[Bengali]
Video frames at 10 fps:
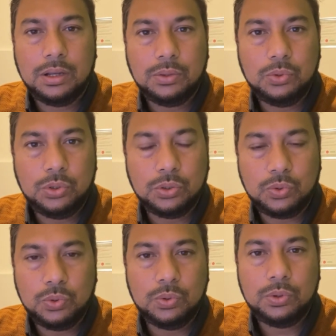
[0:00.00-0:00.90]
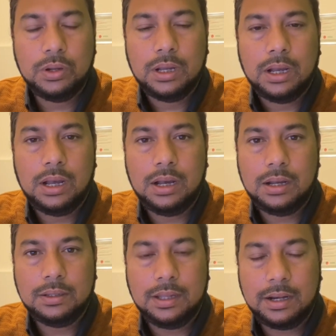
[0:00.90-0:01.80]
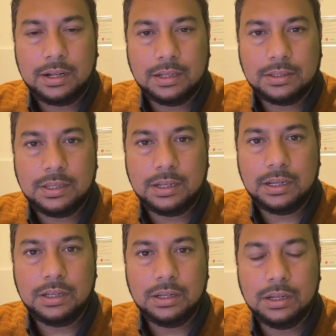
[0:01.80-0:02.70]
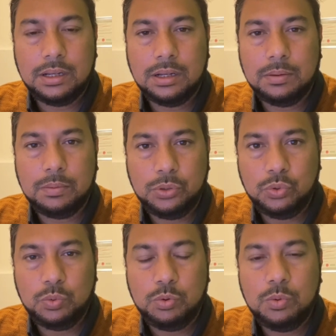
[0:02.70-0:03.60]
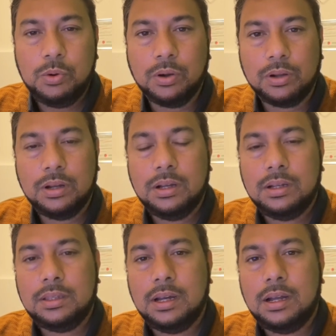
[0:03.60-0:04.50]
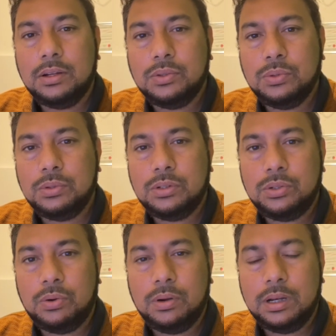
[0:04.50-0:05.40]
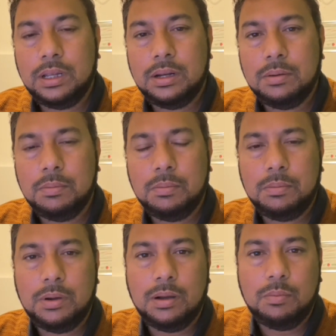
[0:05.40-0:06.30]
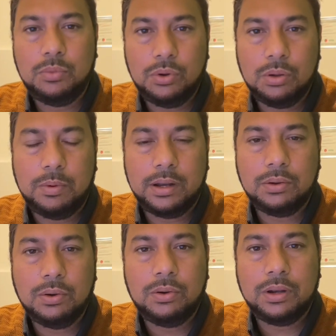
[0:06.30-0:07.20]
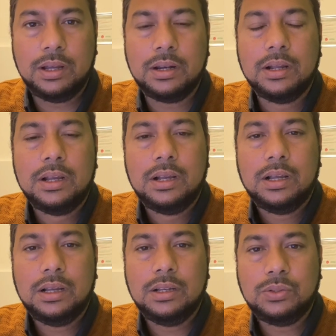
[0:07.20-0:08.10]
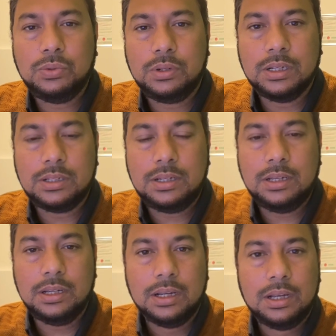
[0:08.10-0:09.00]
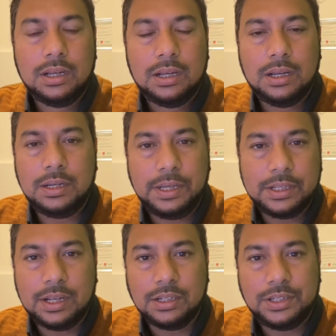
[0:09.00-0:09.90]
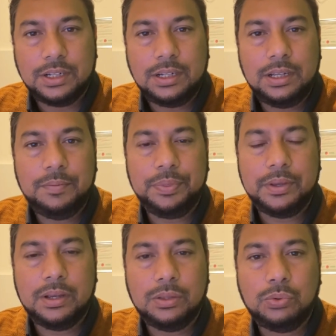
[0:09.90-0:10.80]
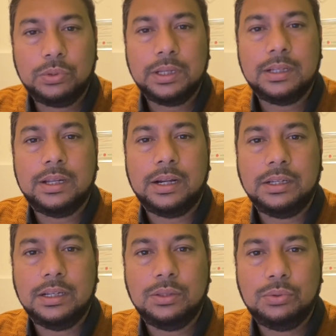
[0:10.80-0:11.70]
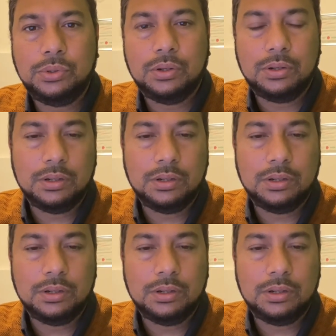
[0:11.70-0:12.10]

দুজন চুর তার কাছ থেকে জোরপূর্বক তার স্বর্ণের বা মূল্যবান গহনার সুটকেসটি নিয়ে যায় সেটি দূর থেকে দাঁড়িয়ে দুজন